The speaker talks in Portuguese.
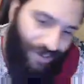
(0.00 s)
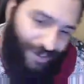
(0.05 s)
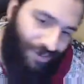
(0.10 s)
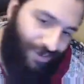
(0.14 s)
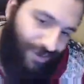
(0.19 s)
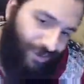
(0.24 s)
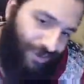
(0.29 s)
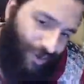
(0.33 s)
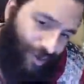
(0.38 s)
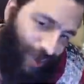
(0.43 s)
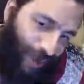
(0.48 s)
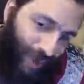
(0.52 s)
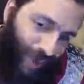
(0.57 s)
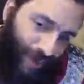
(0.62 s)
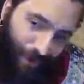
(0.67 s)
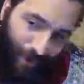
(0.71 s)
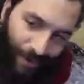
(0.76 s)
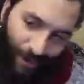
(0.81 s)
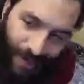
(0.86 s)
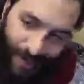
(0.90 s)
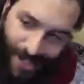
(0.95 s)
foda,
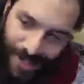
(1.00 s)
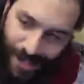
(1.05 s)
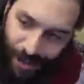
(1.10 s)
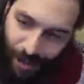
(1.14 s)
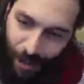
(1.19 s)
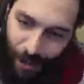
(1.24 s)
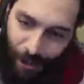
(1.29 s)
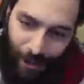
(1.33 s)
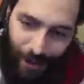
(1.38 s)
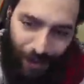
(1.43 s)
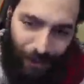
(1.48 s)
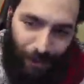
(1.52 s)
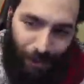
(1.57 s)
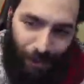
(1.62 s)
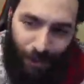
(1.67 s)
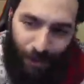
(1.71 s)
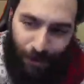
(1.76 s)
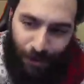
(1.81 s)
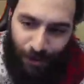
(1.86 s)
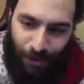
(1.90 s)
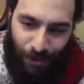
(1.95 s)
mano. Esse é um momento
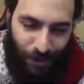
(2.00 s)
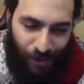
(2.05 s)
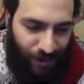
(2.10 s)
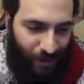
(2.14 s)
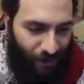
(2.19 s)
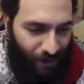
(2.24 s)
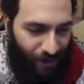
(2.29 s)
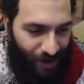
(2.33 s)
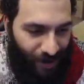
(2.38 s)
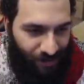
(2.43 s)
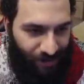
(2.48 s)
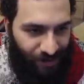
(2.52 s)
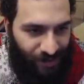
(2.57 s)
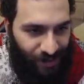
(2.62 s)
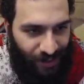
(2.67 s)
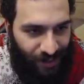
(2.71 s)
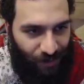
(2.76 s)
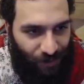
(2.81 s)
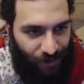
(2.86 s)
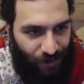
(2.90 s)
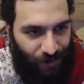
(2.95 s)
muito duro da minha
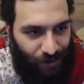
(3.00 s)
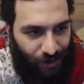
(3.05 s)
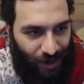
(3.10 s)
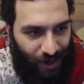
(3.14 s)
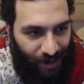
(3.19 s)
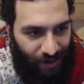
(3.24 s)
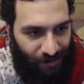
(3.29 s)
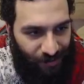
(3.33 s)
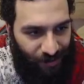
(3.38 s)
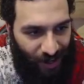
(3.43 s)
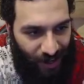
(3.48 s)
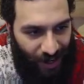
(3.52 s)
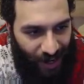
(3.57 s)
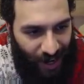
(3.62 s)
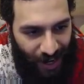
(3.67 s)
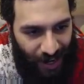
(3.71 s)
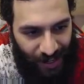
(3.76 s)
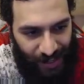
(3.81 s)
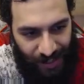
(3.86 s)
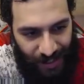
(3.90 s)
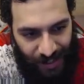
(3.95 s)
vida, onde o cara vai
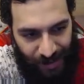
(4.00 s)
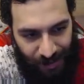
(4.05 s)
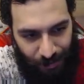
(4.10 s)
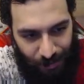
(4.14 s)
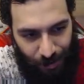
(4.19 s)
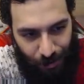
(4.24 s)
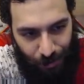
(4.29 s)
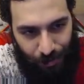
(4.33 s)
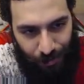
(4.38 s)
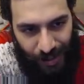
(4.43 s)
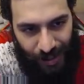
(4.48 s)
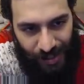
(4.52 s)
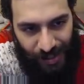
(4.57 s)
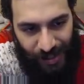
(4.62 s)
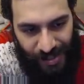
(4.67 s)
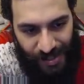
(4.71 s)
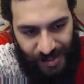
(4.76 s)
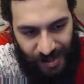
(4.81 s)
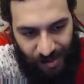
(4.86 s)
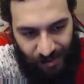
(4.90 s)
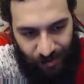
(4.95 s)
lá e, e me humilha
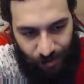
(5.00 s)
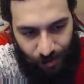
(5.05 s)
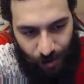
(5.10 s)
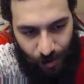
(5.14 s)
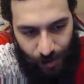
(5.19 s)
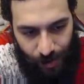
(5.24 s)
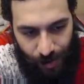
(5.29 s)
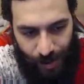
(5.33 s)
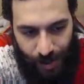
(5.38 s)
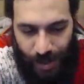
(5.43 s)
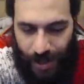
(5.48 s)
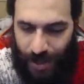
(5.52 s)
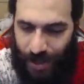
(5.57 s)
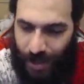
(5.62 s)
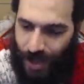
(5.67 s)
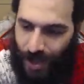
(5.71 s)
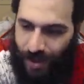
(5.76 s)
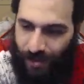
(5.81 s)
dessa forma. É